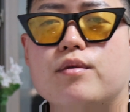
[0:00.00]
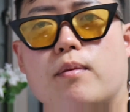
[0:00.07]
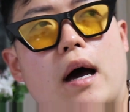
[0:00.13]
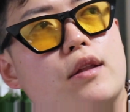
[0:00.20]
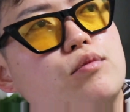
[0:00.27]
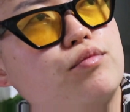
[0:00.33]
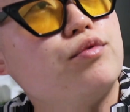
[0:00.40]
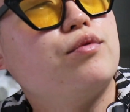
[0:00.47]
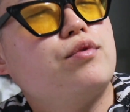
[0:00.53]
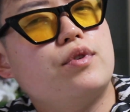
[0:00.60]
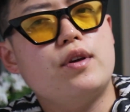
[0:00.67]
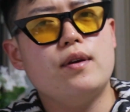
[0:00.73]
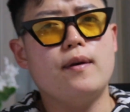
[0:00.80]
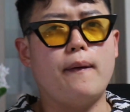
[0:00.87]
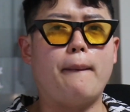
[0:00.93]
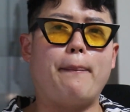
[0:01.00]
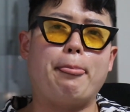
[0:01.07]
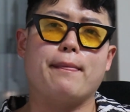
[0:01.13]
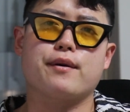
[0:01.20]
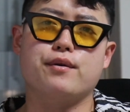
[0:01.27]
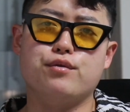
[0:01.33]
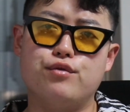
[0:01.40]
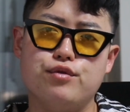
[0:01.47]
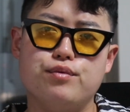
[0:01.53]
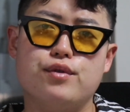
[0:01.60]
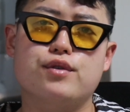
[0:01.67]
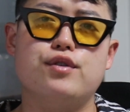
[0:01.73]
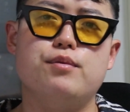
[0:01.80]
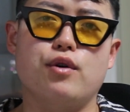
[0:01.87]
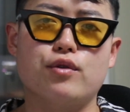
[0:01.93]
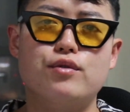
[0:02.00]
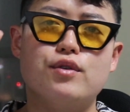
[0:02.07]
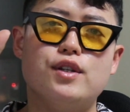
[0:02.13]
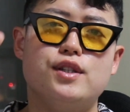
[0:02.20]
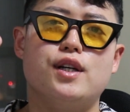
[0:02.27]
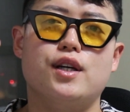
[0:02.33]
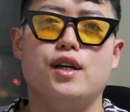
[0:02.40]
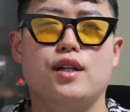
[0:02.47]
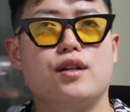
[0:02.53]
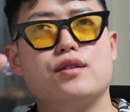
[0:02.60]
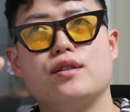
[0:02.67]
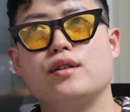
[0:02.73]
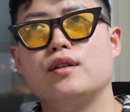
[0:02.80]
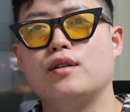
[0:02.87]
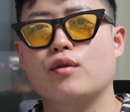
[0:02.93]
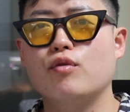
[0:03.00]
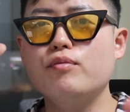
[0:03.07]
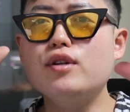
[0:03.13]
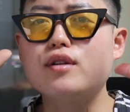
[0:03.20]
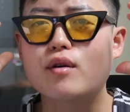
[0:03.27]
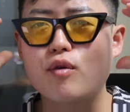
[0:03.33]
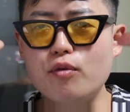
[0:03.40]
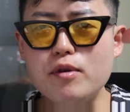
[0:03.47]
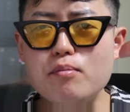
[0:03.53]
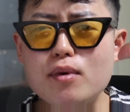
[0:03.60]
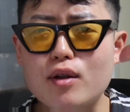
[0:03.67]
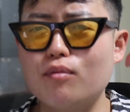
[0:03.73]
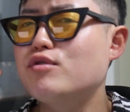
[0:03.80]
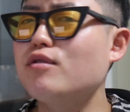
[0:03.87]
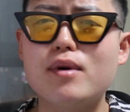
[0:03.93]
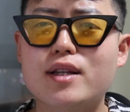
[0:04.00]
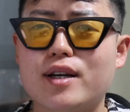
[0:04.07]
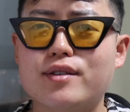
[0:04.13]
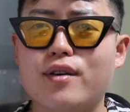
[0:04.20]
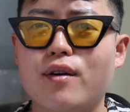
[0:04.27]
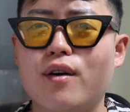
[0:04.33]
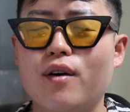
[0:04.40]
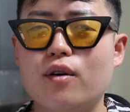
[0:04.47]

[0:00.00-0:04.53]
많은 분들이 그 유튜브를 처음에 어떻게 시작해야 될지 고민 고민만 엄청 많이 하세요.